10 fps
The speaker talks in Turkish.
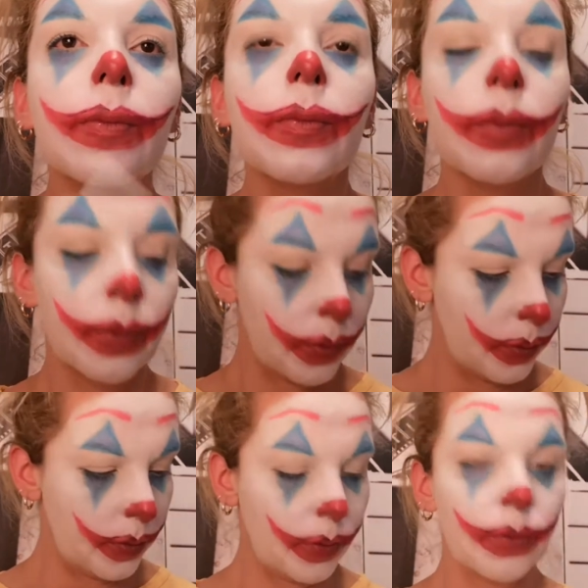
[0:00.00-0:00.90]
tabii ki
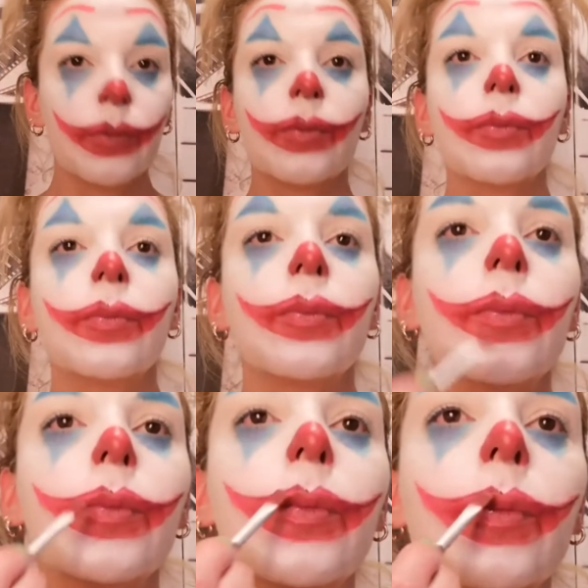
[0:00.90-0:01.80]
bu palyanço
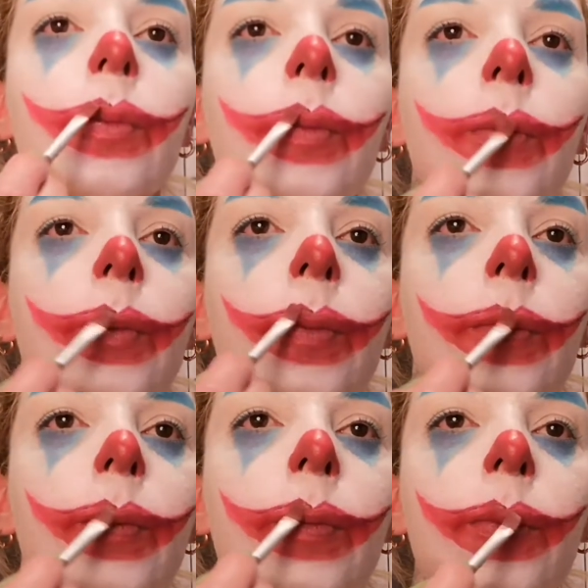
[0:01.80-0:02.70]
makyajı olduğu
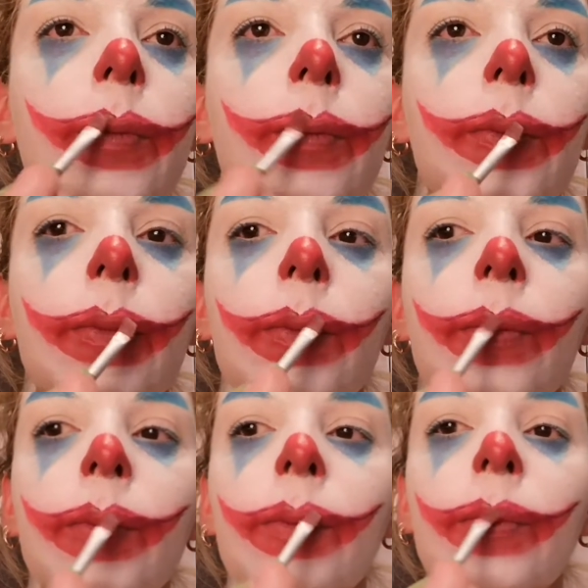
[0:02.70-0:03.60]
için Joker
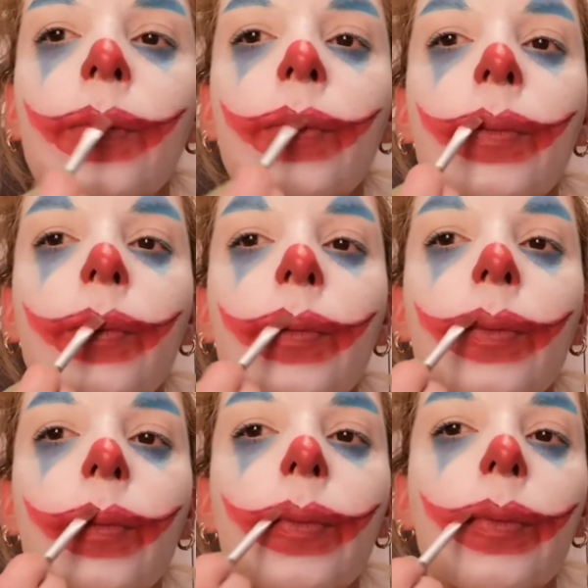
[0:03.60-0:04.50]
da böyle yapıyor
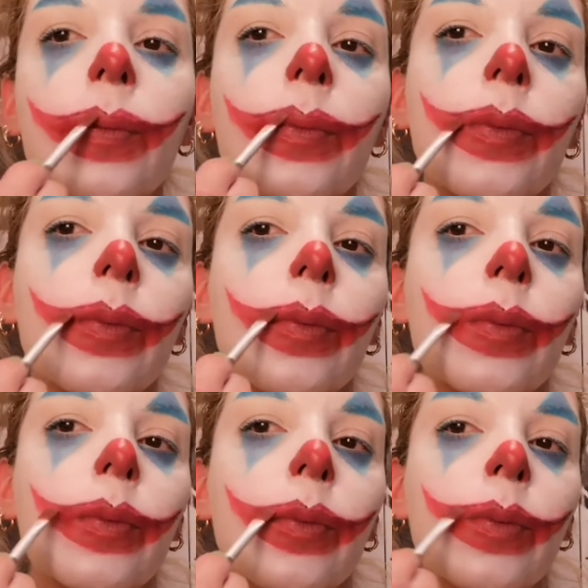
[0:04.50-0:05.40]
tabii
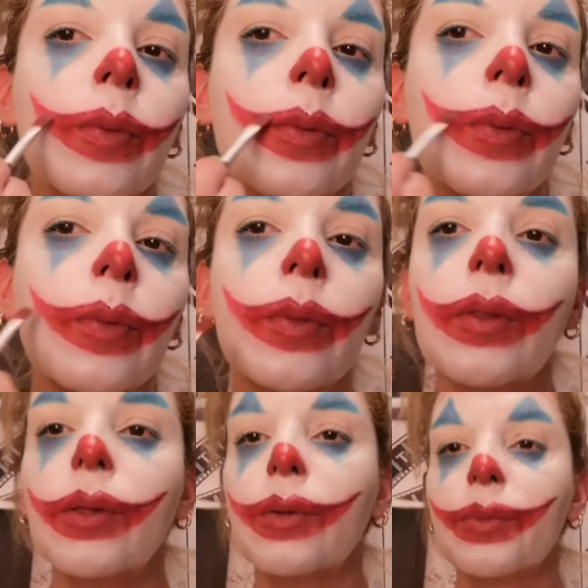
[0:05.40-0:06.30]
e,
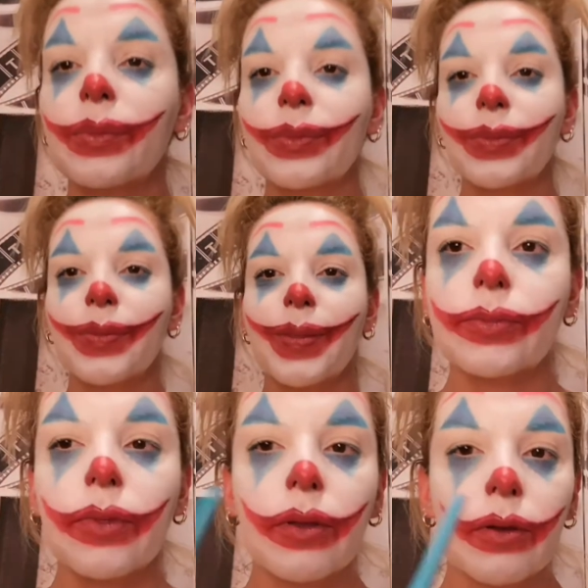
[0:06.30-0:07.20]
böyle
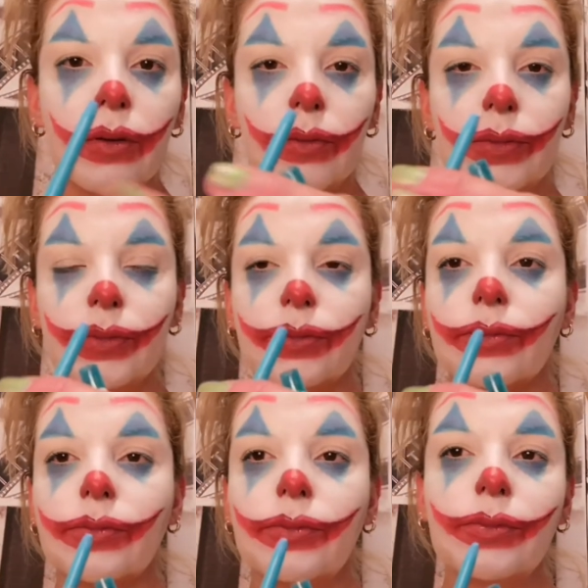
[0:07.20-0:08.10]
daha iyi.
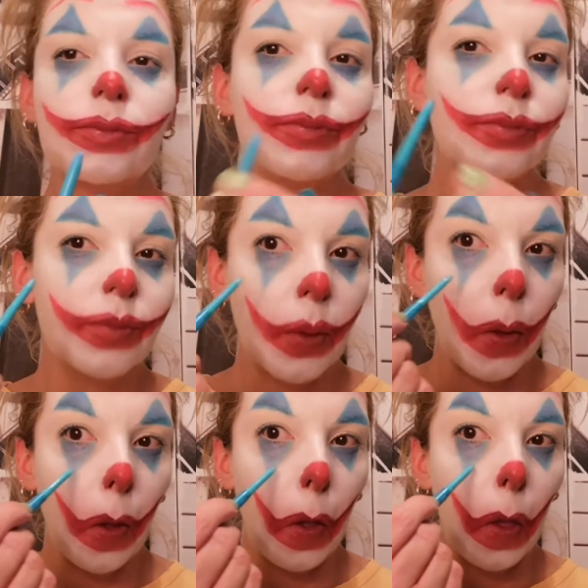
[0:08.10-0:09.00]

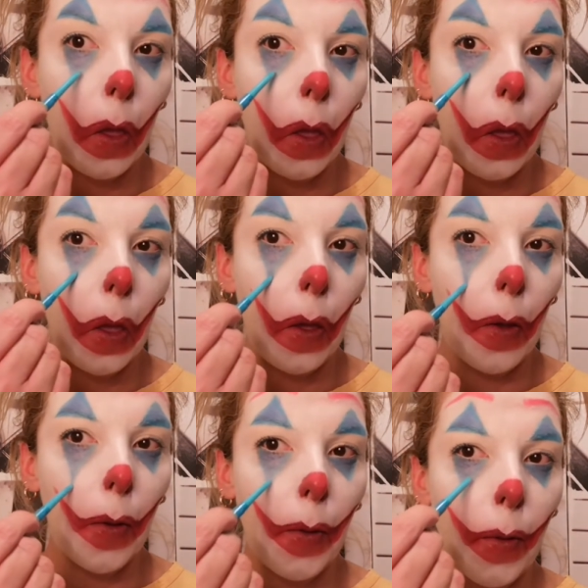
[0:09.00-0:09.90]
Şimdi bu göz
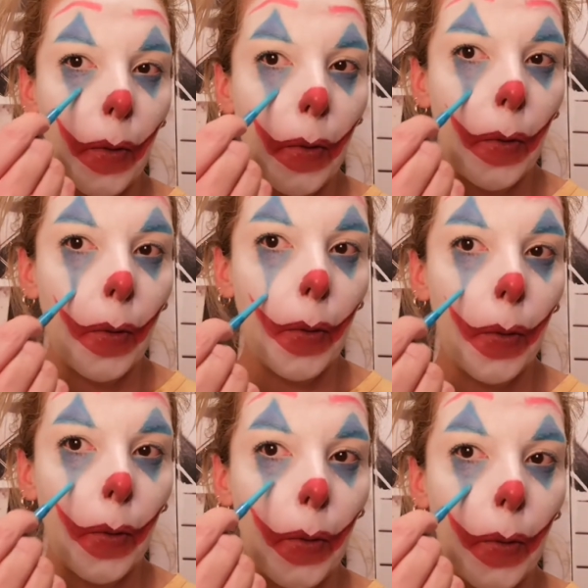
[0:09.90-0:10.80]
damlasını biraz daha
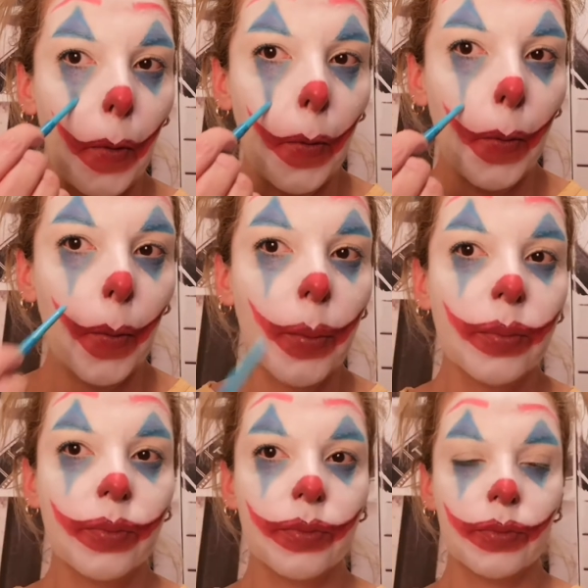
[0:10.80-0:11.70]
uzatmak lazım.